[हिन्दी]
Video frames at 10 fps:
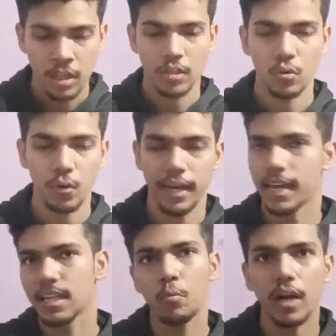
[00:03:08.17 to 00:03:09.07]
तो
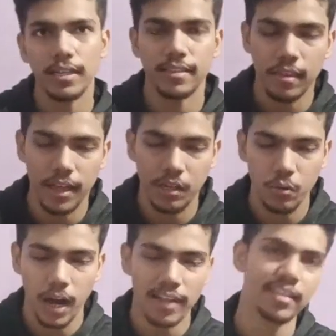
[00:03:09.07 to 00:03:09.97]
एग्जाम होगा सत्ताईस तारीख को
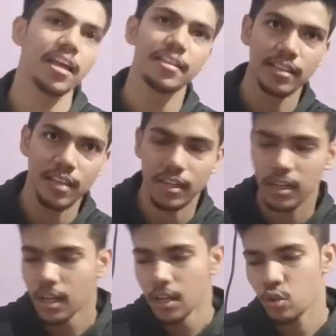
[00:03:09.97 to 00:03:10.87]
आज कितना है तीन तारीख
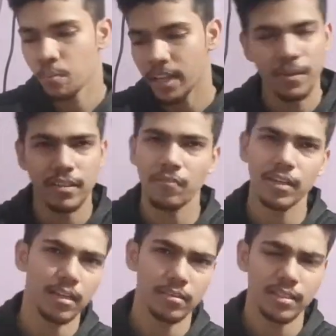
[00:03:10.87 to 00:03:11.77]
तो मैथमेटिक्स का
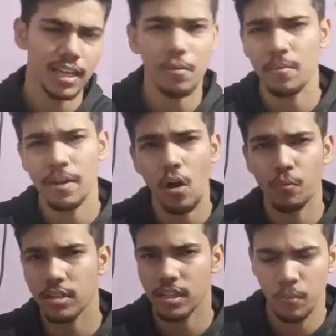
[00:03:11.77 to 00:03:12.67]
फिजिक्स सिलेबस तो मेरा
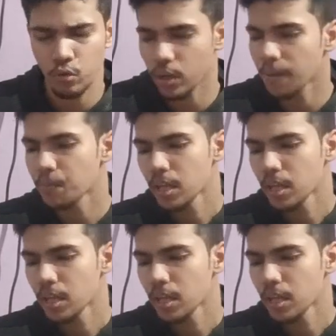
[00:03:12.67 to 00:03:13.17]
ऑलमोस्ट खत्म हो चुका है